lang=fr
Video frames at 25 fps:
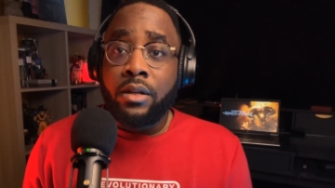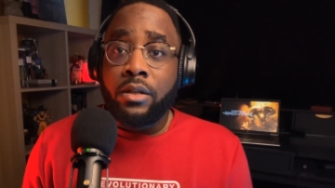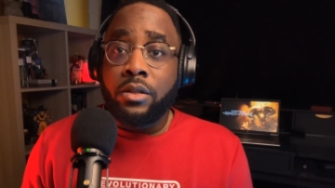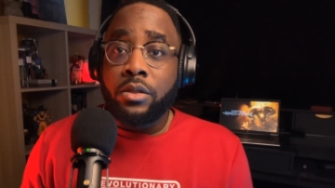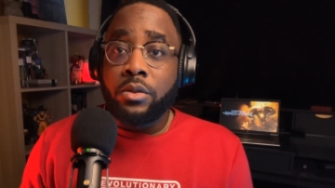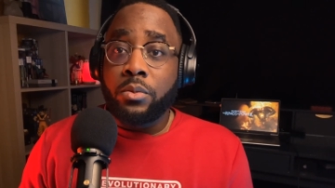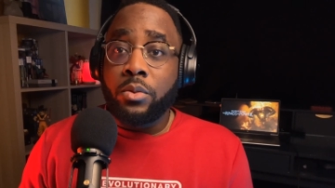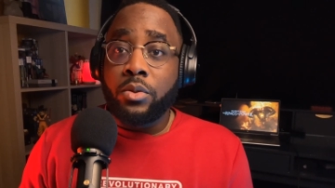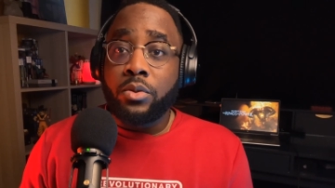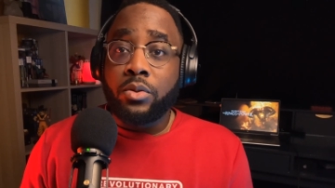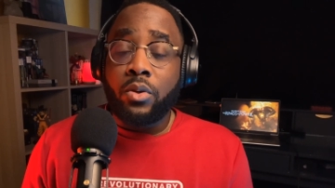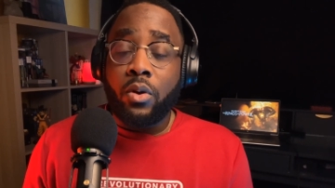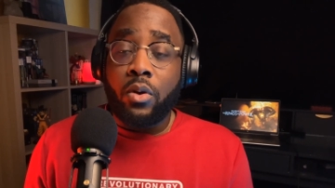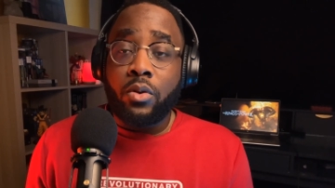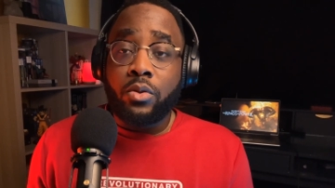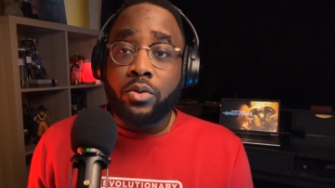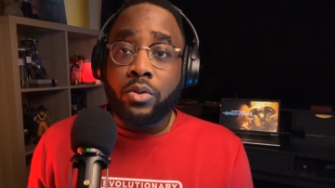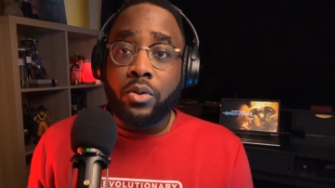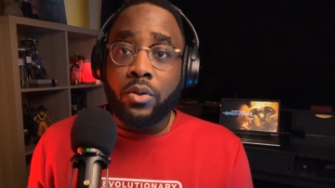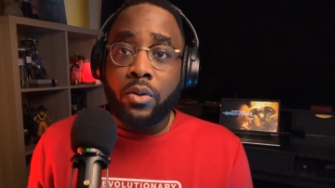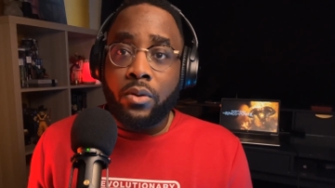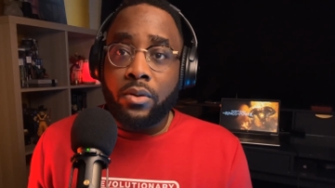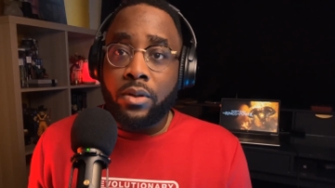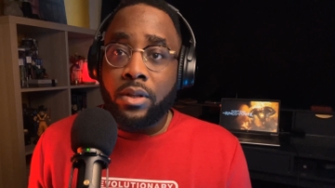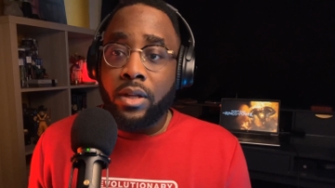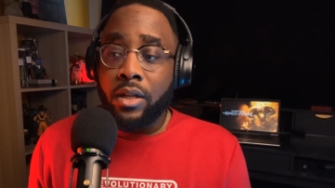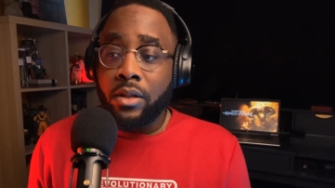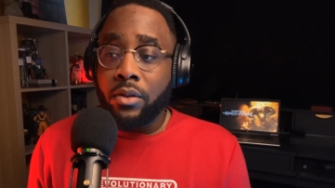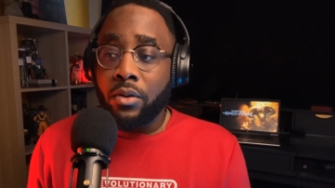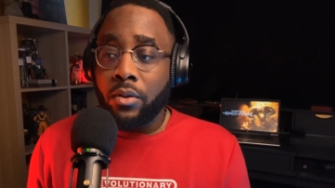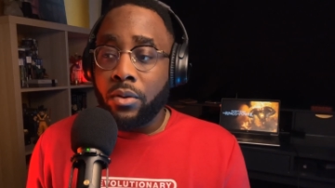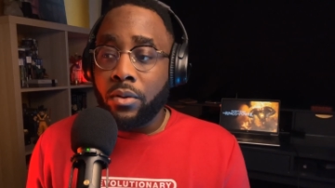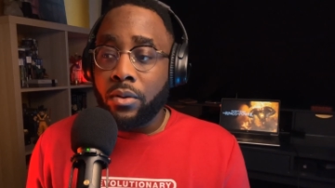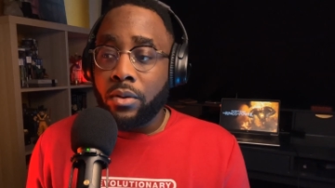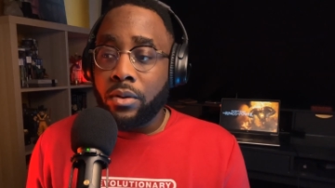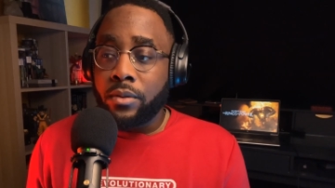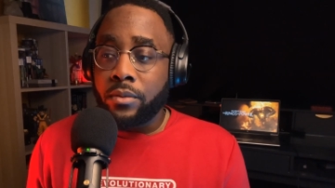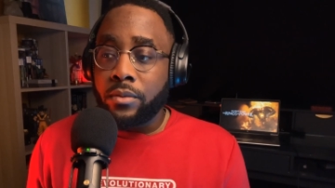je me suis rendu compte d'un
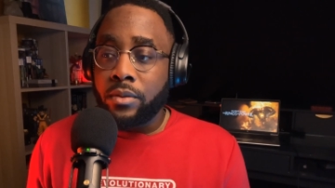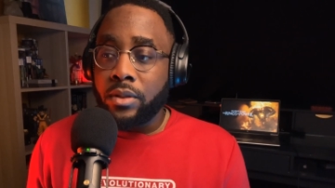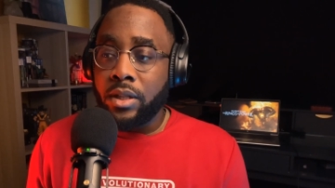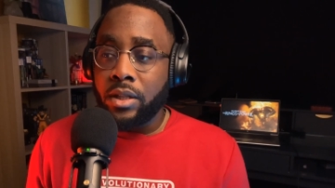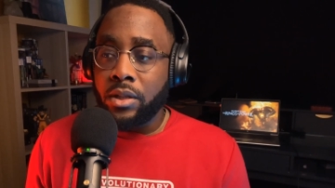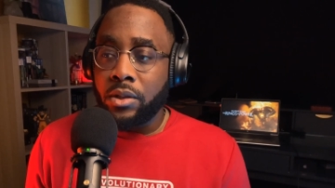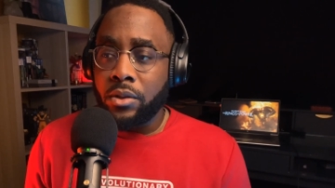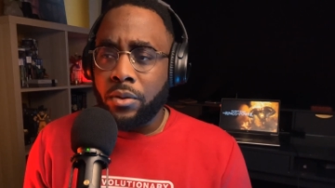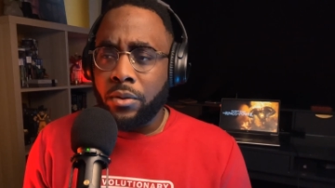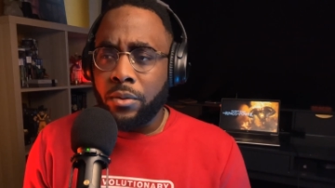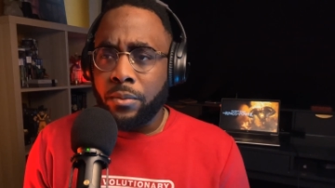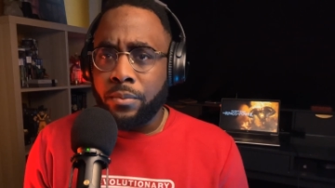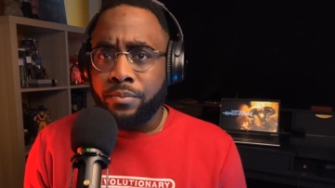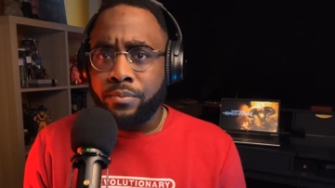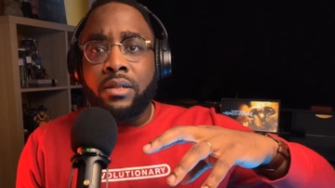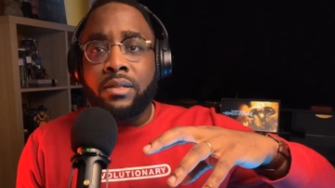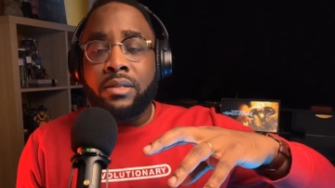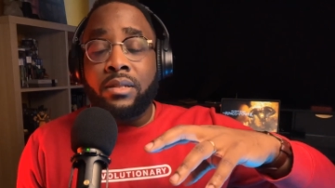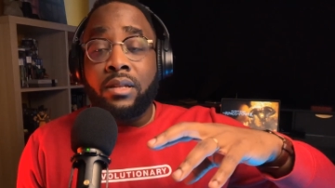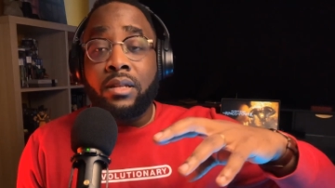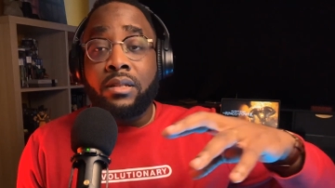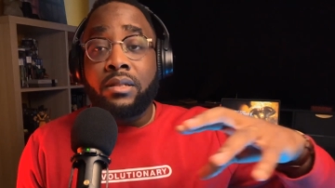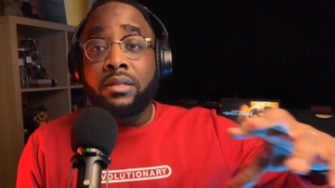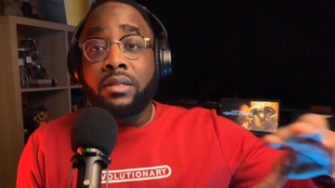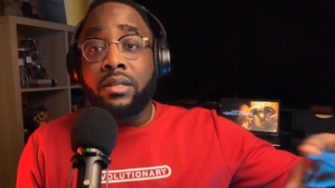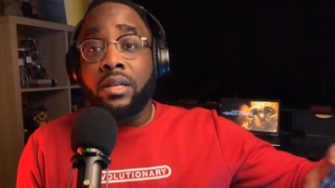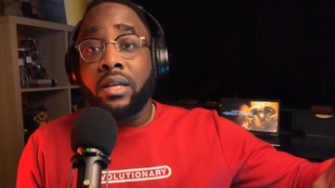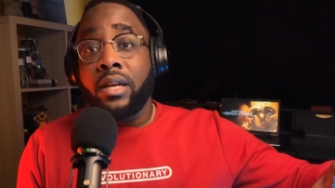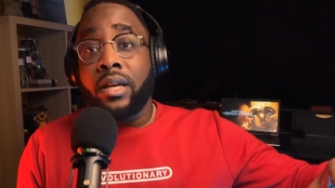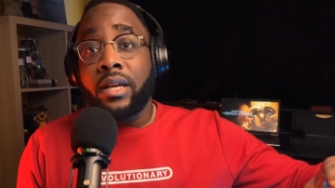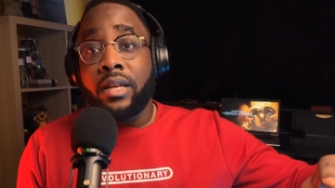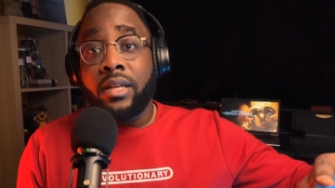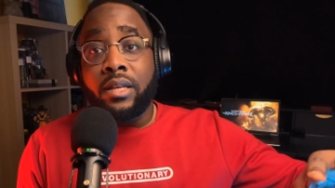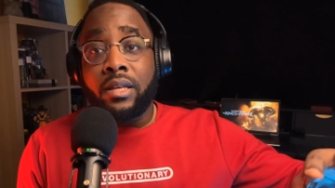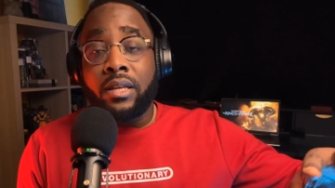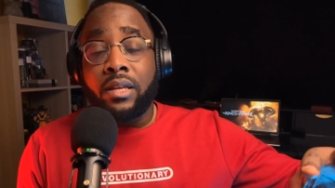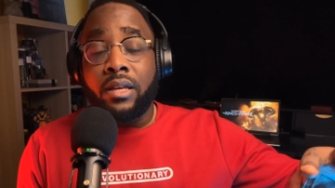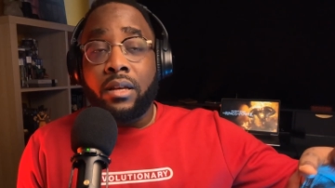truc, c'est que cette
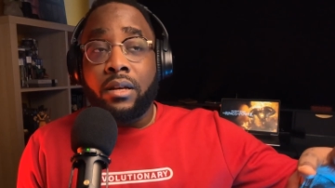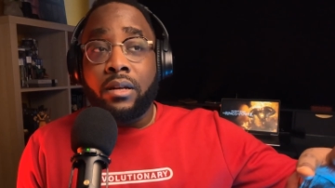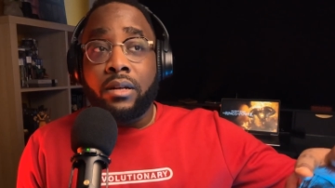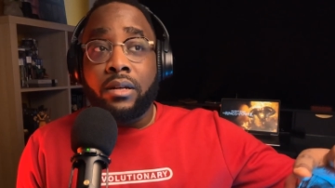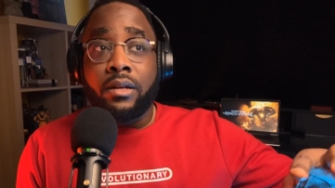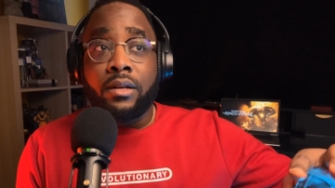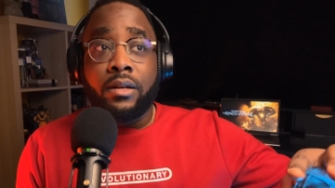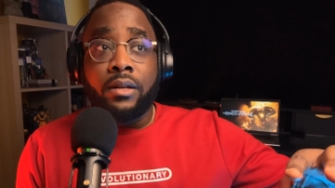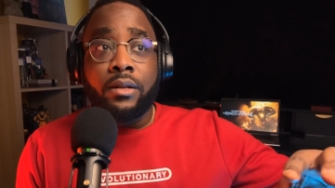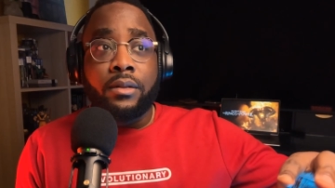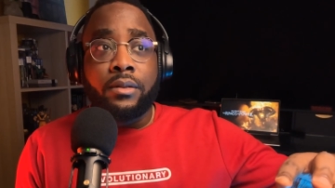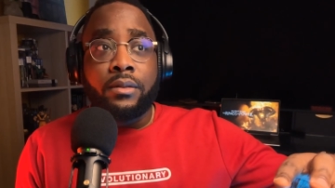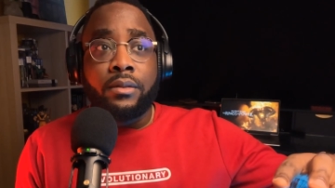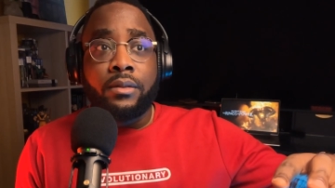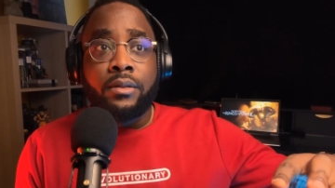série, euh,